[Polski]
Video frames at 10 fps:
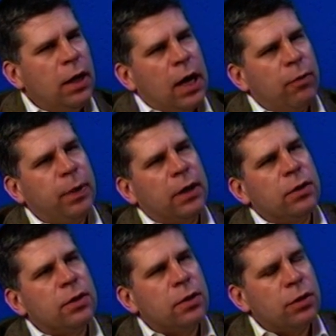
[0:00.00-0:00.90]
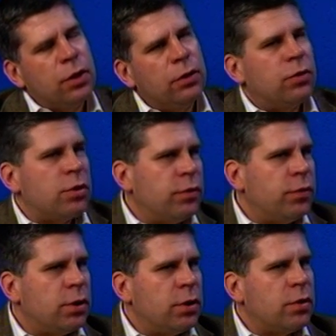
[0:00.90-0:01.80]
a w praktyce zaczęto
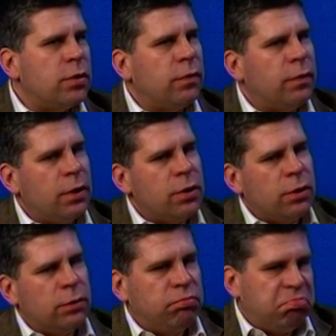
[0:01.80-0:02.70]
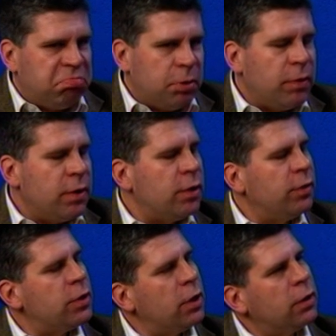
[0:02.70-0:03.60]
rzeczywiście je stosować no, mniej więcej
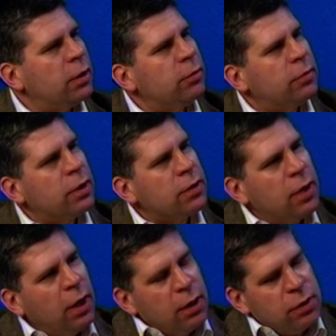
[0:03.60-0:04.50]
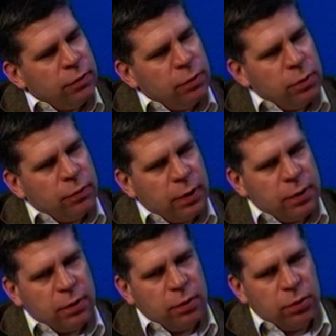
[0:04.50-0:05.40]
200 lat temu wraz z rewolucją
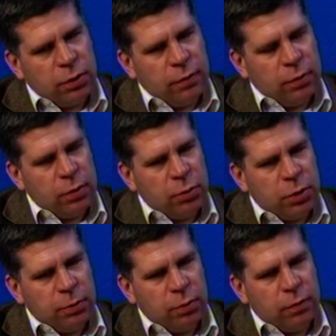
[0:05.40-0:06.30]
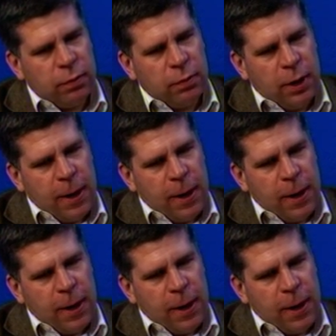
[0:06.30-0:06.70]
francuską czy z rewolucją przemysłową.